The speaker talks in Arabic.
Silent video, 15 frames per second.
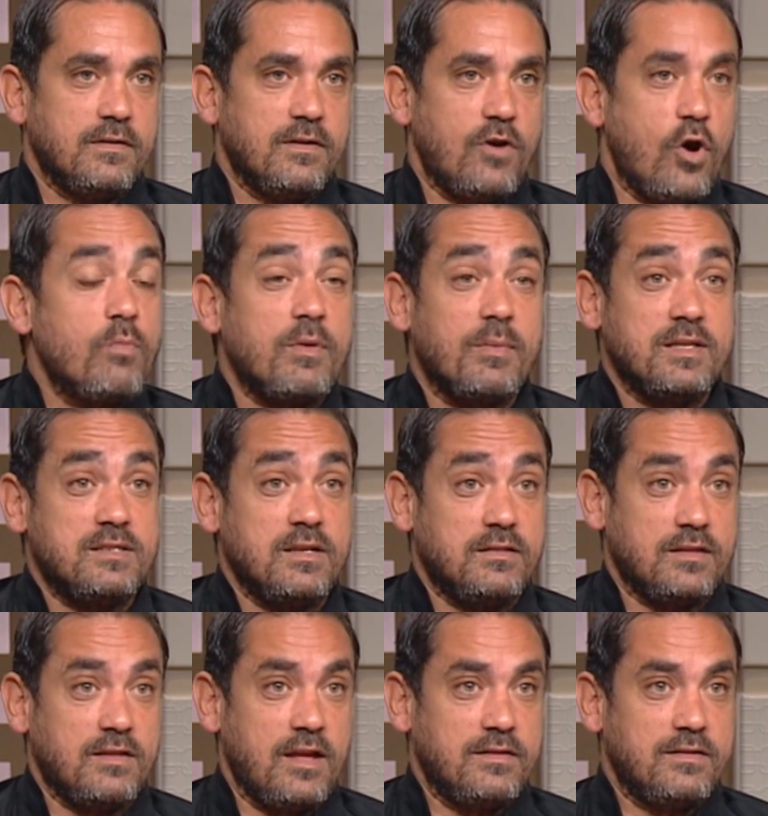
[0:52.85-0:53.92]
عمري ما نزلت
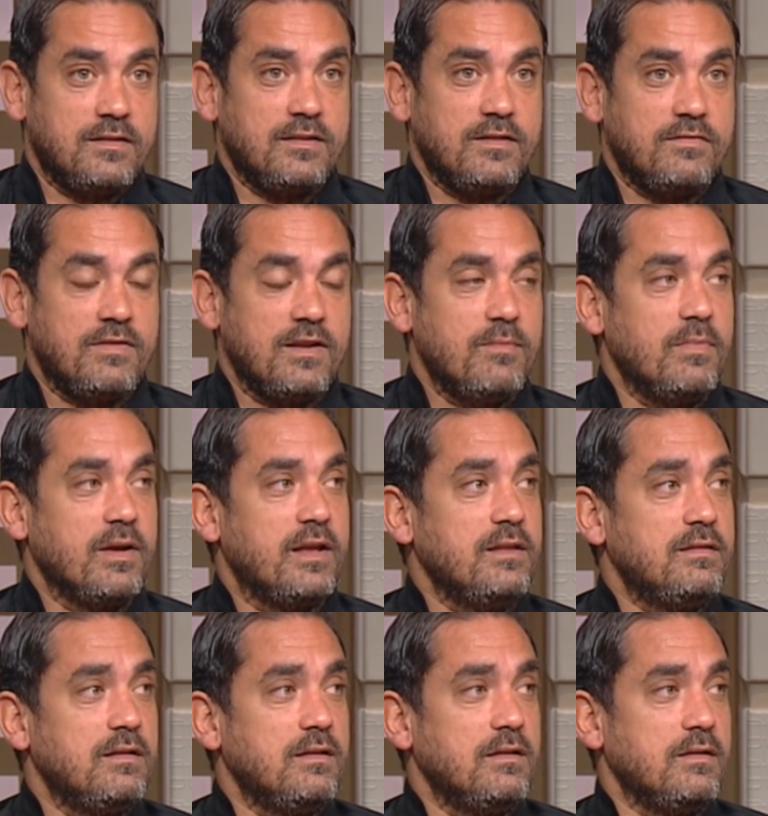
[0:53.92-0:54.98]
تحت فلما
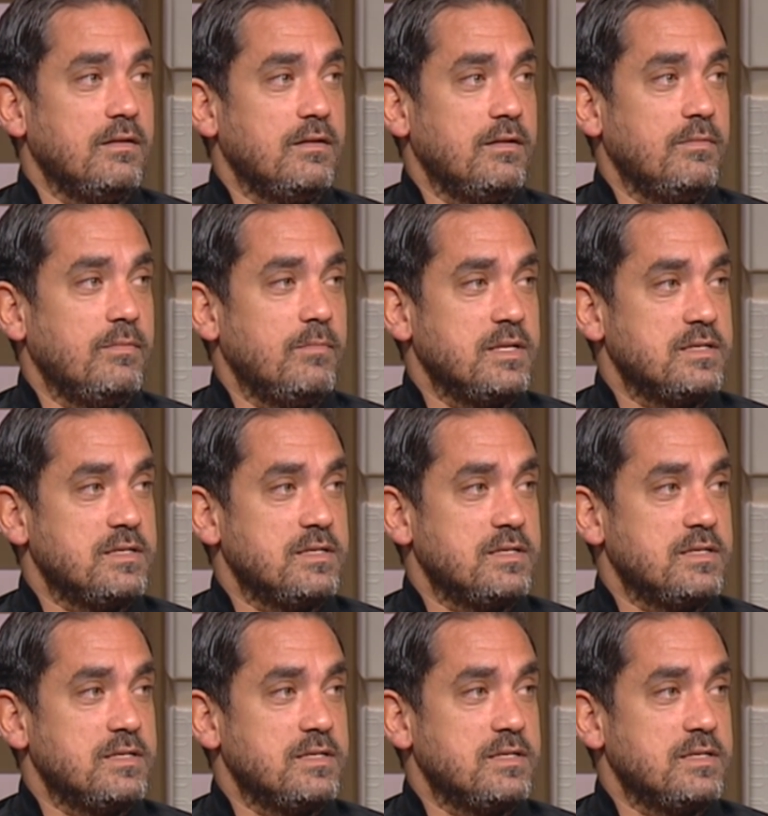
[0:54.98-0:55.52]
جيت لما